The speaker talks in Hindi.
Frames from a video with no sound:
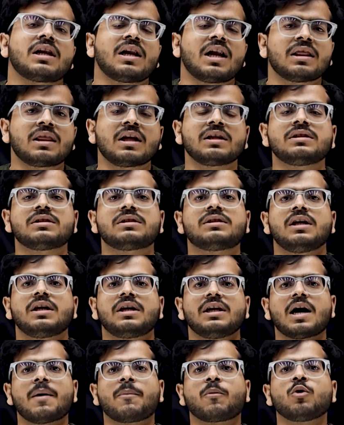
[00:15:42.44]
चल रहा था जिससे
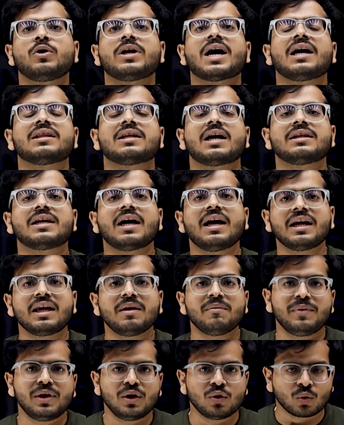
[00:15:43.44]
कि आपको याद आ जाए
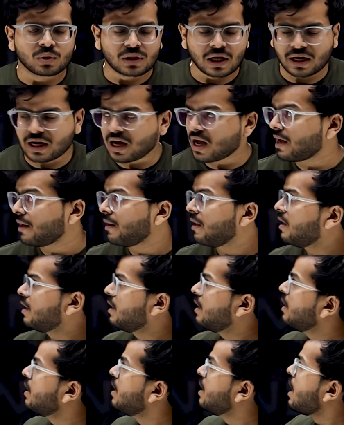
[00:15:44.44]
कि मीन होता क्या है
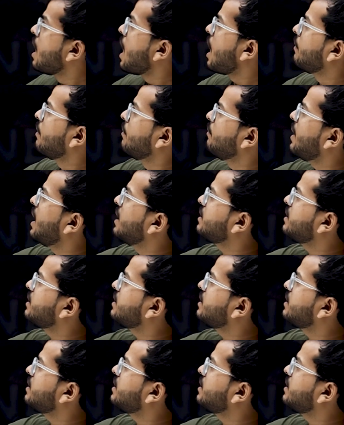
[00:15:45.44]
अब हम